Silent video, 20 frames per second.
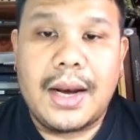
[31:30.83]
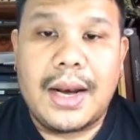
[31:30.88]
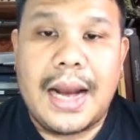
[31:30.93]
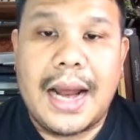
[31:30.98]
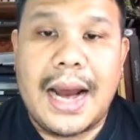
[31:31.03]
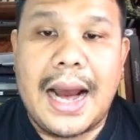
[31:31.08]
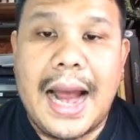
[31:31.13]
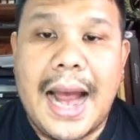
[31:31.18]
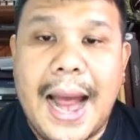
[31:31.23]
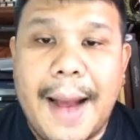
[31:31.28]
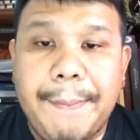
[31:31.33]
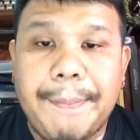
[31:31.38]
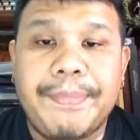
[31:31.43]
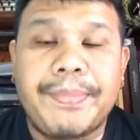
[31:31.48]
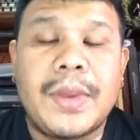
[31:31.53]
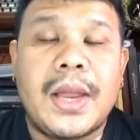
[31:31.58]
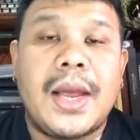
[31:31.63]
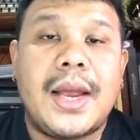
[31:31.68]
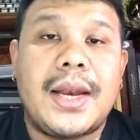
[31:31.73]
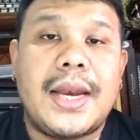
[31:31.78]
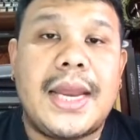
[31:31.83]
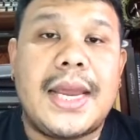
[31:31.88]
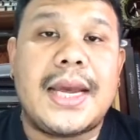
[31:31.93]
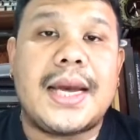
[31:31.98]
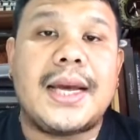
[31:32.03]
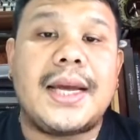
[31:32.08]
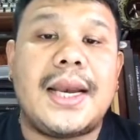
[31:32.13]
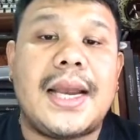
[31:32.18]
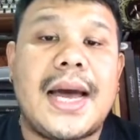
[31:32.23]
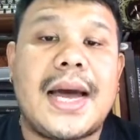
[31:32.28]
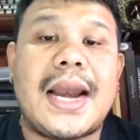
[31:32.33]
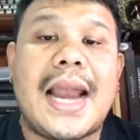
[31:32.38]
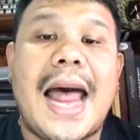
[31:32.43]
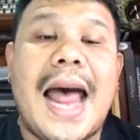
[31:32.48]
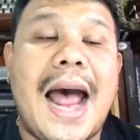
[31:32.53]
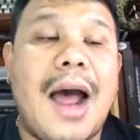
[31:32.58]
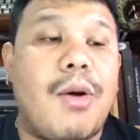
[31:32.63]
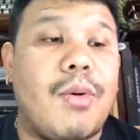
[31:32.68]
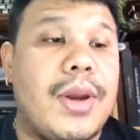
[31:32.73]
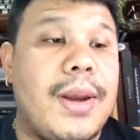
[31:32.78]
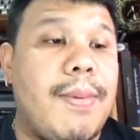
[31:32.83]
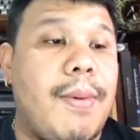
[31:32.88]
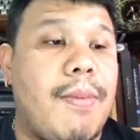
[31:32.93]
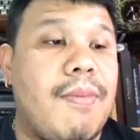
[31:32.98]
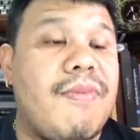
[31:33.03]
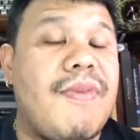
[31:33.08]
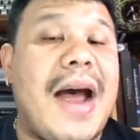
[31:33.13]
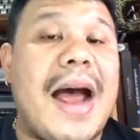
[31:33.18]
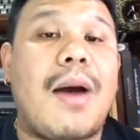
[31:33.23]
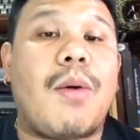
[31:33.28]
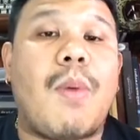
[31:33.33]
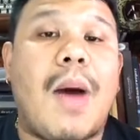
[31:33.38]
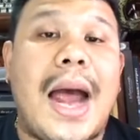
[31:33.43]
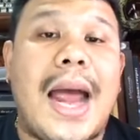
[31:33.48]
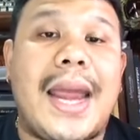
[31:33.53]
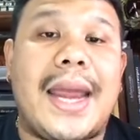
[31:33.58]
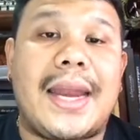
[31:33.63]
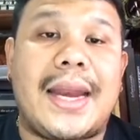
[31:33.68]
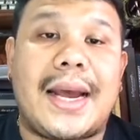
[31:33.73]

นะครับ นี่คือเรื่องราวที่ผมฝากไว้